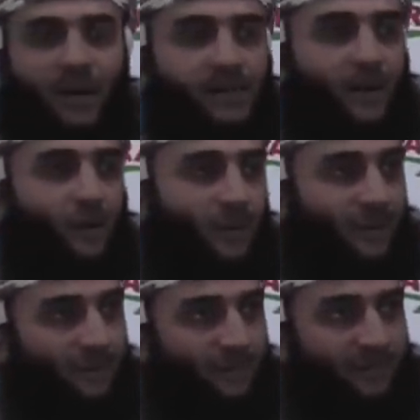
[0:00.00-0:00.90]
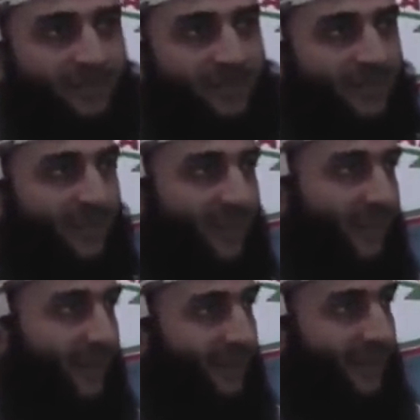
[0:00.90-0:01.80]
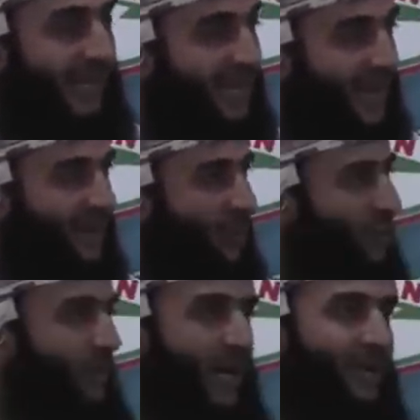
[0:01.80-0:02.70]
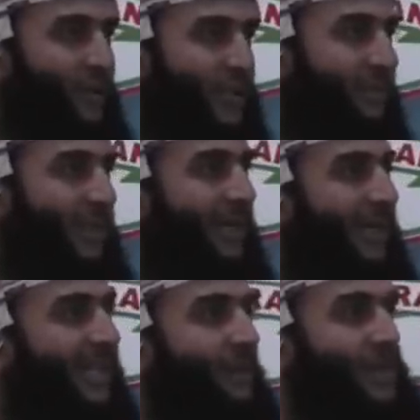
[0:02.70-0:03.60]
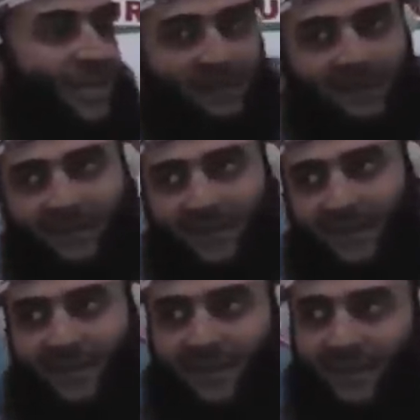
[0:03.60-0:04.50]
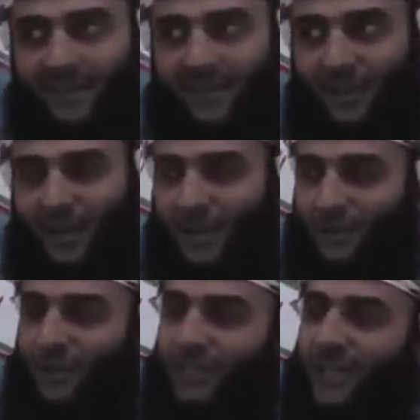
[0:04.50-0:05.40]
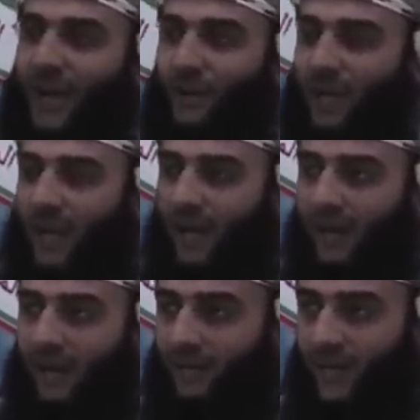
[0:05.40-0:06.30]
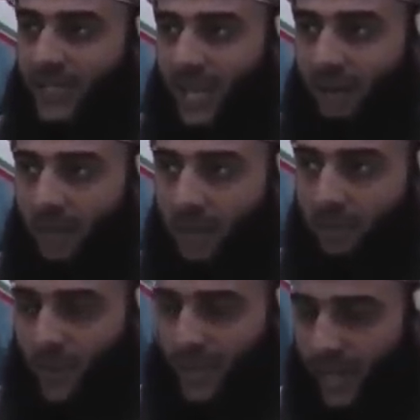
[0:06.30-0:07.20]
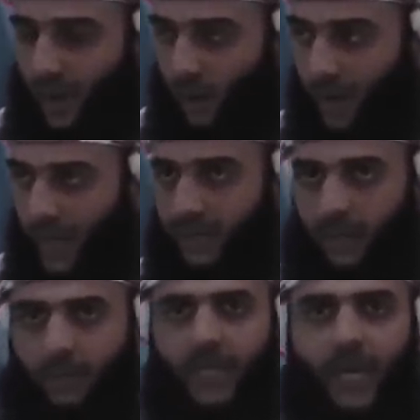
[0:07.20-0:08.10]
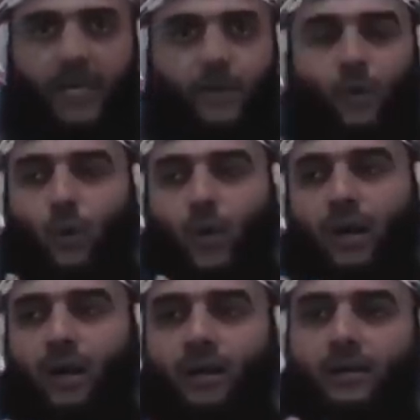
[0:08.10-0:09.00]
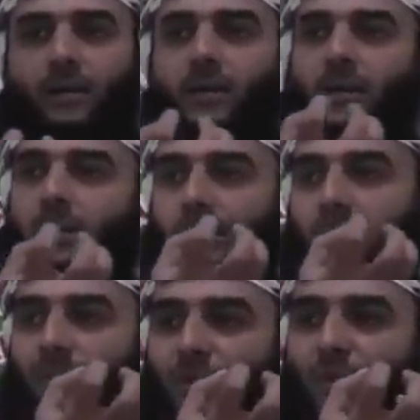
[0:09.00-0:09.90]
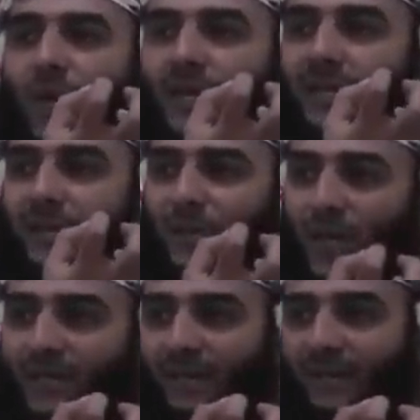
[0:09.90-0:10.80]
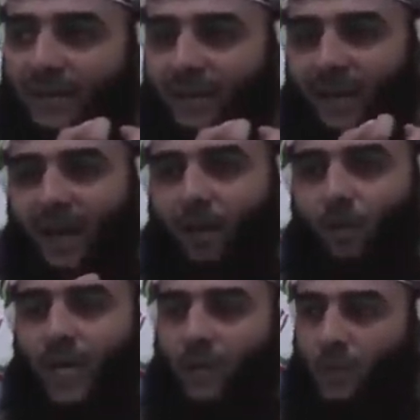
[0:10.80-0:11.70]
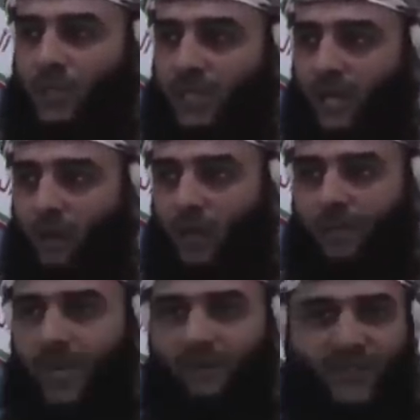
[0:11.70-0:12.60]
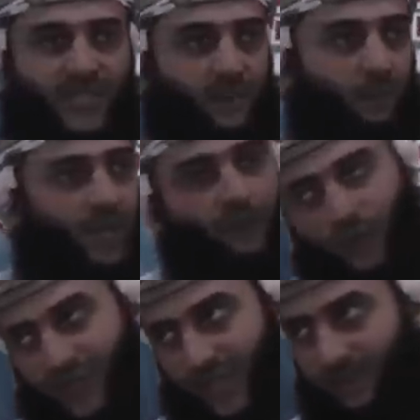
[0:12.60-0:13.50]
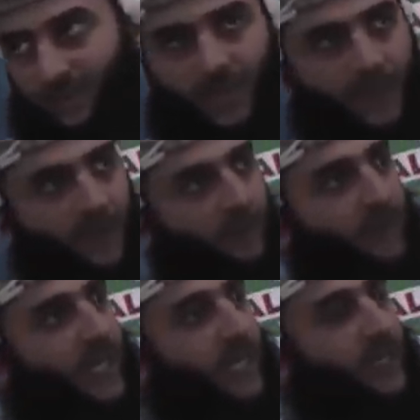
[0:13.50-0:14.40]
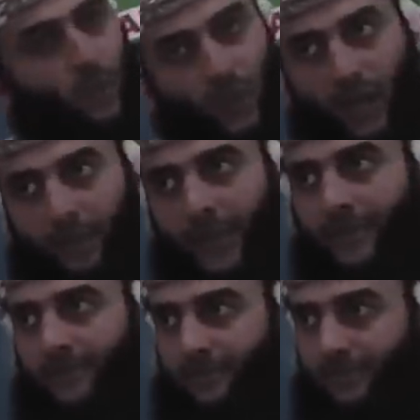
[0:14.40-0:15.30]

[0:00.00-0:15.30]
قتلهم خيانة عظمى هذه تعتبر خيانة الوطن فجاءوا إلى فجاء محمد بن بور إلى عمان بدأ يدخلها رويدا رويدا العمانيون مشتغلون بأنفسهم, بأنفسهم فبدأ يدخلها من